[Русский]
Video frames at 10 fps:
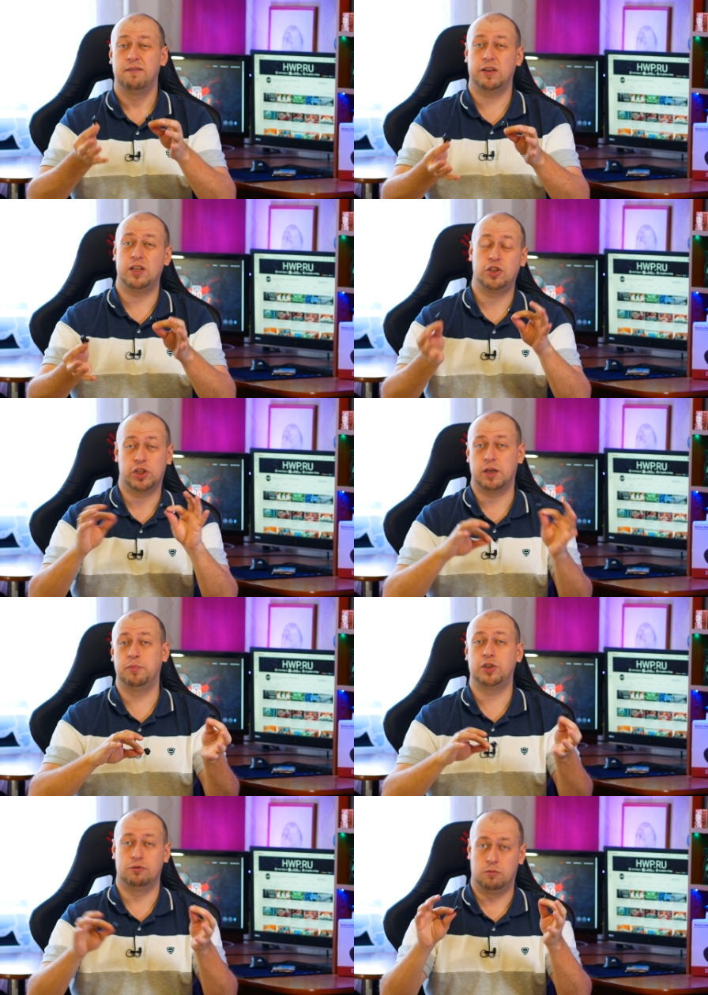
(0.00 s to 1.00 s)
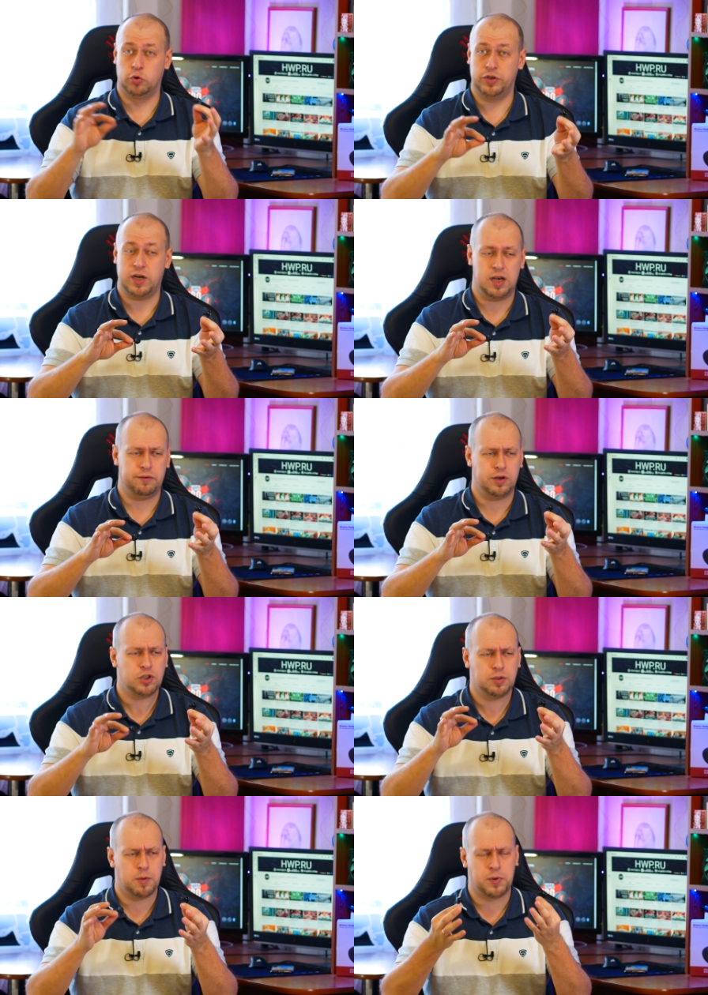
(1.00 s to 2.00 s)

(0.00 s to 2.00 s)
В отличие от обычного музыкального режима,